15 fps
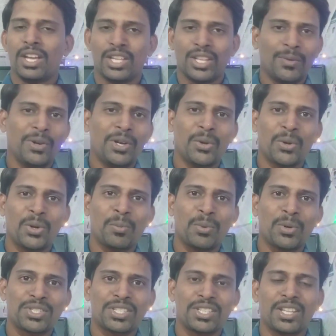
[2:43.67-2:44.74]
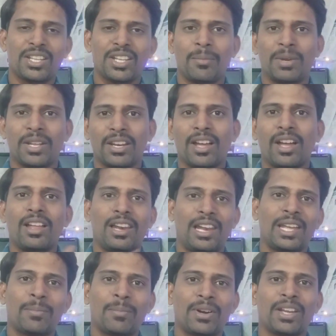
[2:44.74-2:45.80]
இந்த வீடியோ உங்களுக்கு பிடிச்சிருந்தது அப்படின்னா
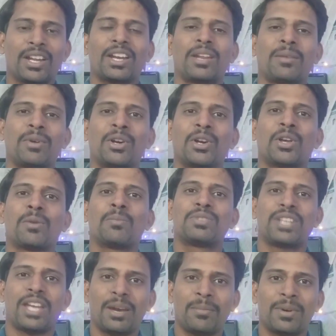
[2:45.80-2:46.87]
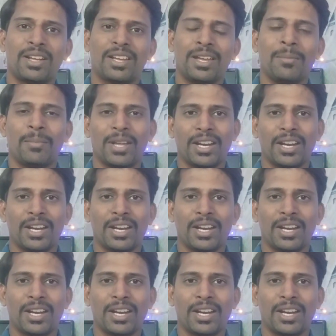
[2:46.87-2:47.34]
லைக் பண்ணுங்கள் நண்பர்களுக்கும் ஷேர் பண்ணுங்கள்